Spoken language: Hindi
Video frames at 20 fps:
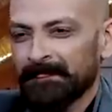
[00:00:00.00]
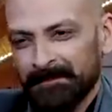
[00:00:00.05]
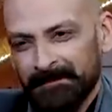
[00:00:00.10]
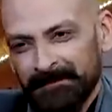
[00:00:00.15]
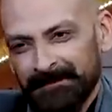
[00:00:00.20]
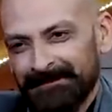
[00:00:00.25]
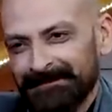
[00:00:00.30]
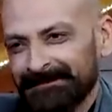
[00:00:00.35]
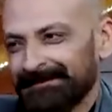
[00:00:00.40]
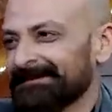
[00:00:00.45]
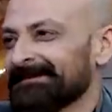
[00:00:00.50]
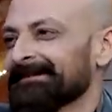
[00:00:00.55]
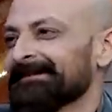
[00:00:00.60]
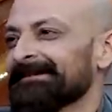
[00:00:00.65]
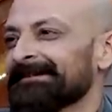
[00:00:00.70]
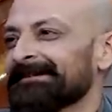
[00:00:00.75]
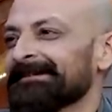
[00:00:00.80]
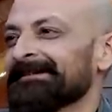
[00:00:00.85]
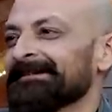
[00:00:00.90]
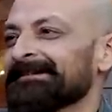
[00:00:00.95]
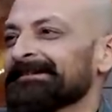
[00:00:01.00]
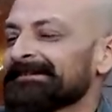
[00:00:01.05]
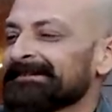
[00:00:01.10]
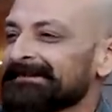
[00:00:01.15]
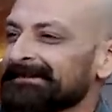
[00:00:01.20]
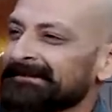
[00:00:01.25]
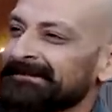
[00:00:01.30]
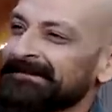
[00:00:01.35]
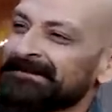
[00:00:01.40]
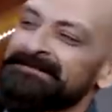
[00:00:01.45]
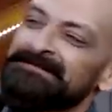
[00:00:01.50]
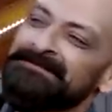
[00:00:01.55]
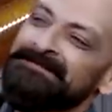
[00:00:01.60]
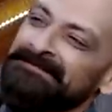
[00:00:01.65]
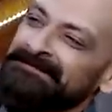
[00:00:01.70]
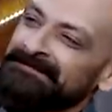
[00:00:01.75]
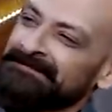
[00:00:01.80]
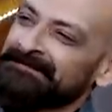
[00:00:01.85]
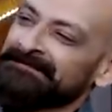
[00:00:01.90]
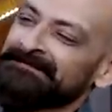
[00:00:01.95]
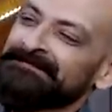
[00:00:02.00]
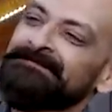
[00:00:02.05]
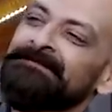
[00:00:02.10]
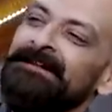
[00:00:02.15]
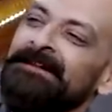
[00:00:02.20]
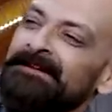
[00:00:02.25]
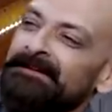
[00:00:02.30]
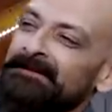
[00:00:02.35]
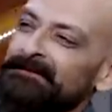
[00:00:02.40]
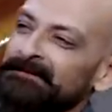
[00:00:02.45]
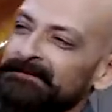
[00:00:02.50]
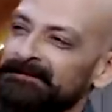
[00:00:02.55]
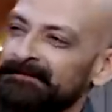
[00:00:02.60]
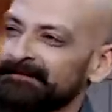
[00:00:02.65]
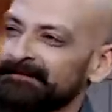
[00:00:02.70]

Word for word: आई मीन आई हैव सीन योर वर्क ब्रिलियंट वर्क बाय यू